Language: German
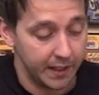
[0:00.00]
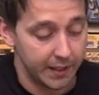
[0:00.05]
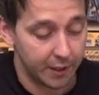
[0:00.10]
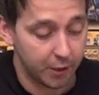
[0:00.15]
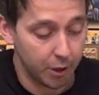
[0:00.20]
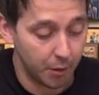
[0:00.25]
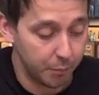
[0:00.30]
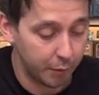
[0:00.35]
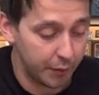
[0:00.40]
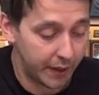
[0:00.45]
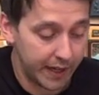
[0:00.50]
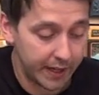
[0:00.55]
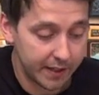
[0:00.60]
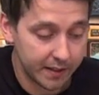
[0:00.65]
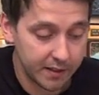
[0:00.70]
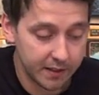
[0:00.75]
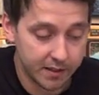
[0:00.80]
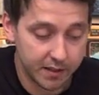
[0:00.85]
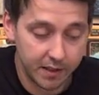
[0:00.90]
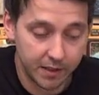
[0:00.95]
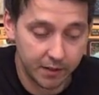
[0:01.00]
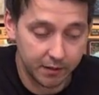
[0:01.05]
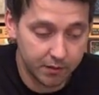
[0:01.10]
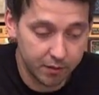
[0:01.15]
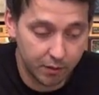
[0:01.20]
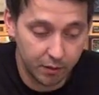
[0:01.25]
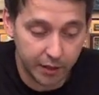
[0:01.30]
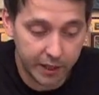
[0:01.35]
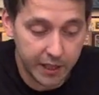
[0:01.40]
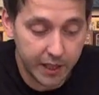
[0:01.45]
Die Komponenten sind
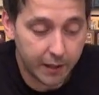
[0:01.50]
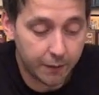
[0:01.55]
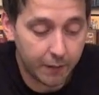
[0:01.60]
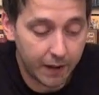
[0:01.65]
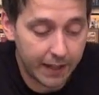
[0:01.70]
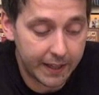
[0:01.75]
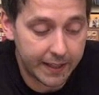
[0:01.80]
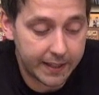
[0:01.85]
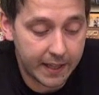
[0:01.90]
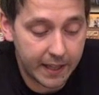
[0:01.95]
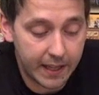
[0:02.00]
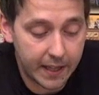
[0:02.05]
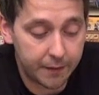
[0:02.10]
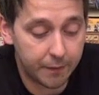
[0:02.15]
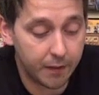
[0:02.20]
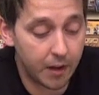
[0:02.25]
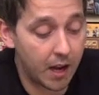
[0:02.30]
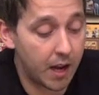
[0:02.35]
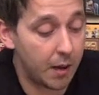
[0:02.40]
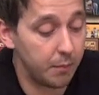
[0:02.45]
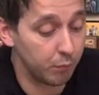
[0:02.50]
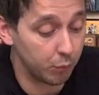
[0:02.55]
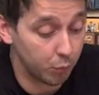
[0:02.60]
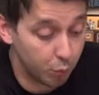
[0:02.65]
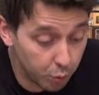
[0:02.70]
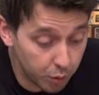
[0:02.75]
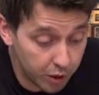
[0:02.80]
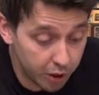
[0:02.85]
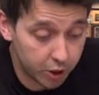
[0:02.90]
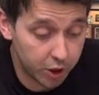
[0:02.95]
solide Qualität, wir haben
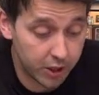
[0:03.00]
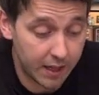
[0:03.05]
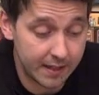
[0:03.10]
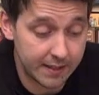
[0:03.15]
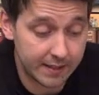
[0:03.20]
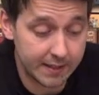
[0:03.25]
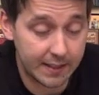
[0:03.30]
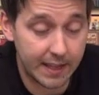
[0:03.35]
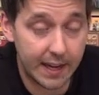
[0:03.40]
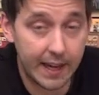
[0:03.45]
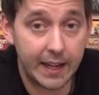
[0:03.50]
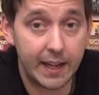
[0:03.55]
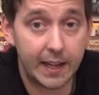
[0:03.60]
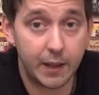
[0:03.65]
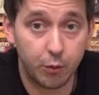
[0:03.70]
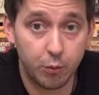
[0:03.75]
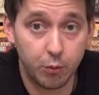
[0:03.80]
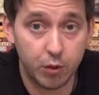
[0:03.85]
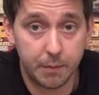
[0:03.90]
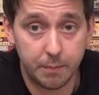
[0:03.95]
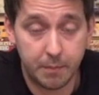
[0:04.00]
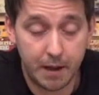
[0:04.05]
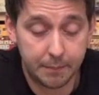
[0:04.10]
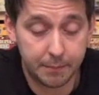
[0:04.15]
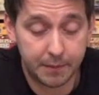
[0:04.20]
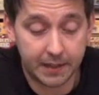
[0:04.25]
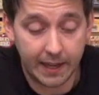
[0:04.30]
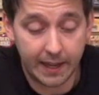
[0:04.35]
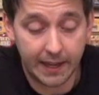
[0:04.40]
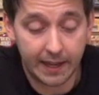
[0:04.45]
gute Stanzteile, gute
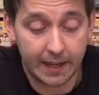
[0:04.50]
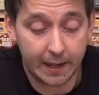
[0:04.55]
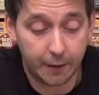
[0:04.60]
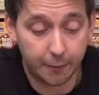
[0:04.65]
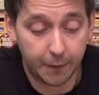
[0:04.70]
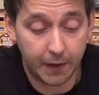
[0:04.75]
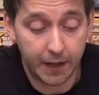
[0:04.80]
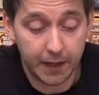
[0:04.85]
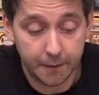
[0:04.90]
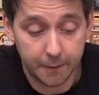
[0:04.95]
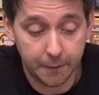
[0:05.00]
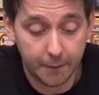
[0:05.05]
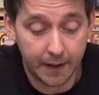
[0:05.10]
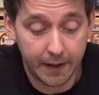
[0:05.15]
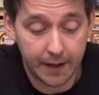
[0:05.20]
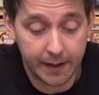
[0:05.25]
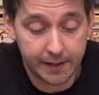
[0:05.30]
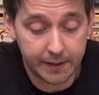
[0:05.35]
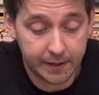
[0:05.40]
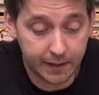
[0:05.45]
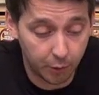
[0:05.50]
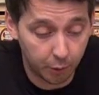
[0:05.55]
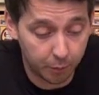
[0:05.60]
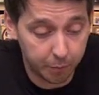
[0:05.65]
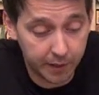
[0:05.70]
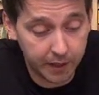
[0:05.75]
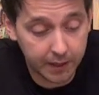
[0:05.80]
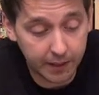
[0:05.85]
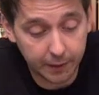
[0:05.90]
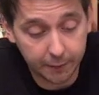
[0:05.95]
Pappteile auf jeden Fall. Die
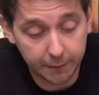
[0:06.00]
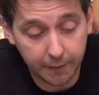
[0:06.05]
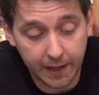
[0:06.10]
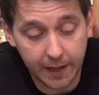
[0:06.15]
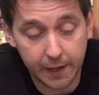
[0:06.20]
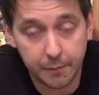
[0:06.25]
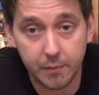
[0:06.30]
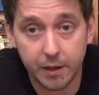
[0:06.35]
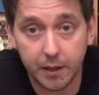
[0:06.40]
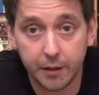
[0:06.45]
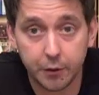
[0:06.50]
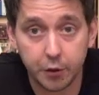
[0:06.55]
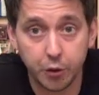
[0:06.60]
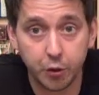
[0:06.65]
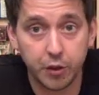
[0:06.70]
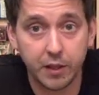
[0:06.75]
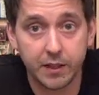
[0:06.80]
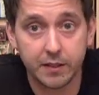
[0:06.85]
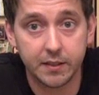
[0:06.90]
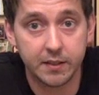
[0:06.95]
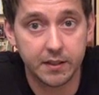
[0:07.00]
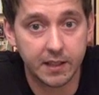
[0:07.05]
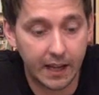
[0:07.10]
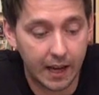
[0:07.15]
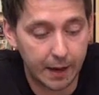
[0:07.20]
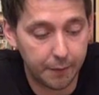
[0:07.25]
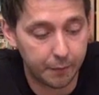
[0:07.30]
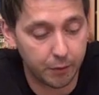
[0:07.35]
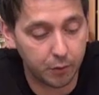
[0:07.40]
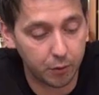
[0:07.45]
Rubine gefallen mir, schön, dass es
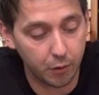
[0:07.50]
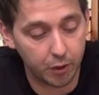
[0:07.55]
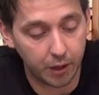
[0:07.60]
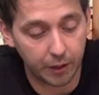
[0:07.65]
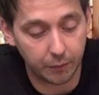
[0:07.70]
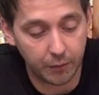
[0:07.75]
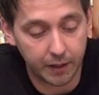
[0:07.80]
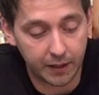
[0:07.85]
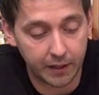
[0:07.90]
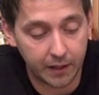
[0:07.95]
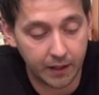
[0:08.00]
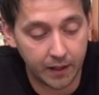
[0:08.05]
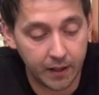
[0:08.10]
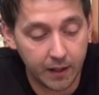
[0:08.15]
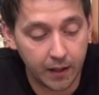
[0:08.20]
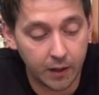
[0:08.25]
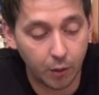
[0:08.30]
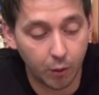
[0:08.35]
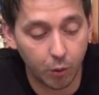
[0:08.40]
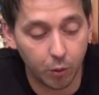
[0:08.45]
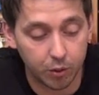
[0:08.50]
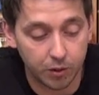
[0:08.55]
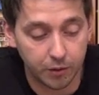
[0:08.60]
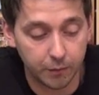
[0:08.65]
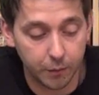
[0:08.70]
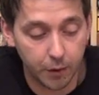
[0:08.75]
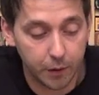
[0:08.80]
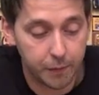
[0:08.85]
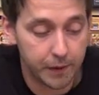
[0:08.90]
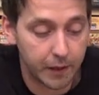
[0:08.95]
nicht einfach nur irgendwelche
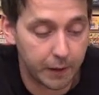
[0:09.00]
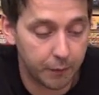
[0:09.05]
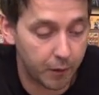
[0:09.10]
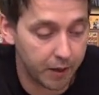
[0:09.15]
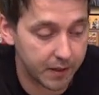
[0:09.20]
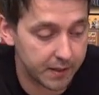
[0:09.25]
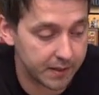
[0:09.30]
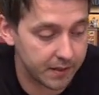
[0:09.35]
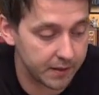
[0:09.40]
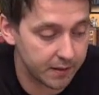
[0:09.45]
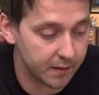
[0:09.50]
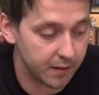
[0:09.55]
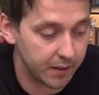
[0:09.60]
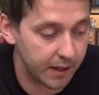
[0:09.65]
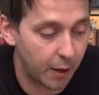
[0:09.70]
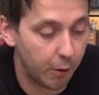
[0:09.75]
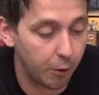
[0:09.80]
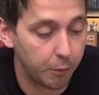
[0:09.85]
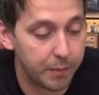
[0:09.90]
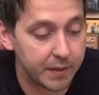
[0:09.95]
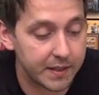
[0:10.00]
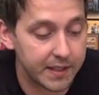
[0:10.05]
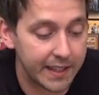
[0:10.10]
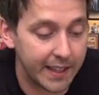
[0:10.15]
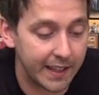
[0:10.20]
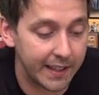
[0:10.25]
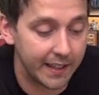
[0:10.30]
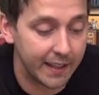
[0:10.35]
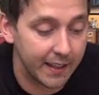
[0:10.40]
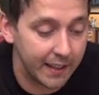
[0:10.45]
roten Würfel geworden sind, sondern auch ein
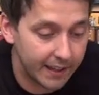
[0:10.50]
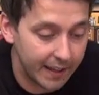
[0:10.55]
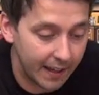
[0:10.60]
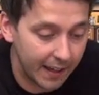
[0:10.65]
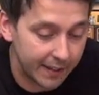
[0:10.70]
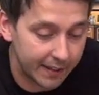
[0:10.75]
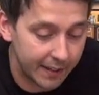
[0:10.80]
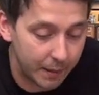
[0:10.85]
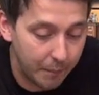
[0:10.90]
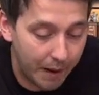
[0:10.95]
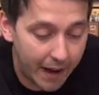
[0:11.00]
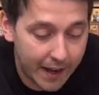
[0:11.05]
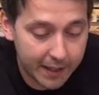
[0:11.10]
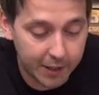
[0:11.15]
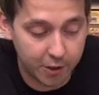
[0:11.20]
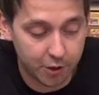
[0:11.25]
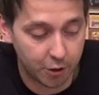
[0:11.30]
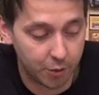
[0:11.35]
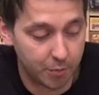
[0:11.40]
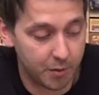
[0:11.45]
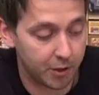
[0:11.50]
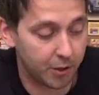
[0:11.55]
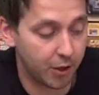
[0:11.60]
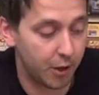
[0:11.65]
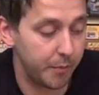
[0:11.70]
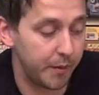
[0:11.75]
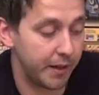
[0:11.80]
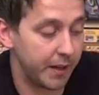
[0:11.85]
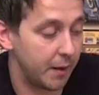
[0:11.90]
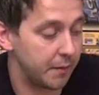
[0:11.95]
bisschen ja, thematisch
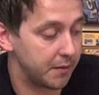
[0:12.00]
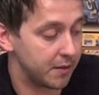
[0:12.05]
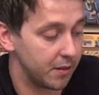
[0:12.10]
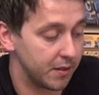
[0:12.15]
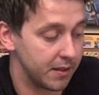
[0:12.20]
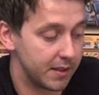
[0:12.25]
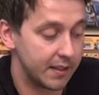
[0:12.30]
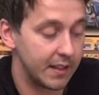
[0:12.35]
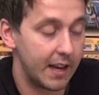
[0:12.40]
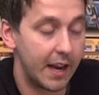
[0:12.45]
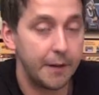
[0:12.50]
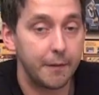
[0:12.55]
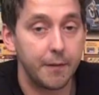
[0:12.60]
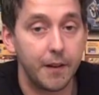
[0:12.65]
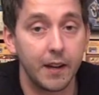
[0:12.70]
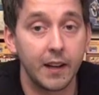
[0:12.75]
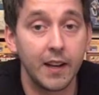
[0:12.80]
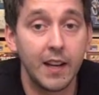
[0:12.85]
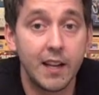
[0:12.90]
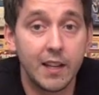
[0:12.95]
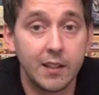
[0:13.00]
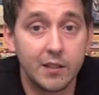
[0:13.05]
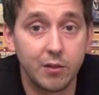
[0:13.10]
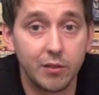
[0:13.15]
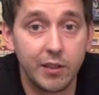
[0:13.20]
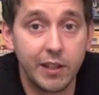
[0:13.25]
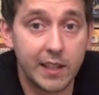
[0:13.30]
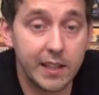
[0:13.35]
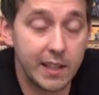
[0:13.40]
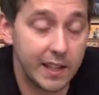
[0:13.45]
rüberkommen. Ansonsten einfach
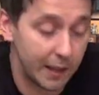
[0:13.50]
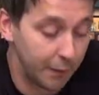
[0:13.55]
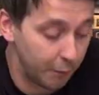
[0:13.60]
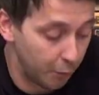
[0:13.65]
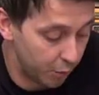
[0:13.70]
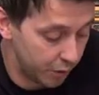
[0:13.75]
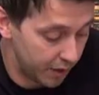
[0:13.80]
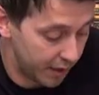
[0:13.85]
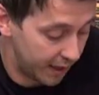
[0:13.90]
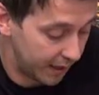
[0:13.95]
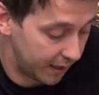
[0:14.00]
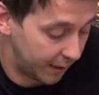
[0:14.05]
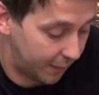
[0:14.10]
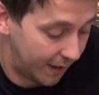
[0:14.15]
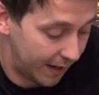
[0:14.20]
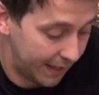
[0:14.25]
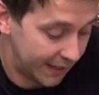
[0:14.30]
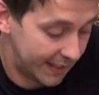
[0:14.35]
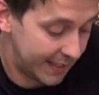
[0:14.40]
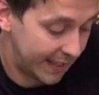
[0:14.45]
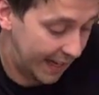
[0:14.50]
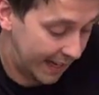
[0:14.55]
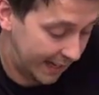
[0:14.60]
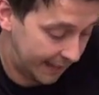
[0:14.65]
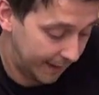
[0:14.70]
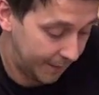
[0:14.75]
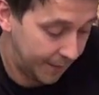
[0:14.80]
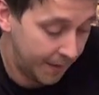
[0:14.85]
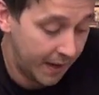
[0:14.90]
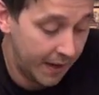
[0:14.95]
solide, gewohnte
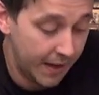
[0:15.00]
Qualität.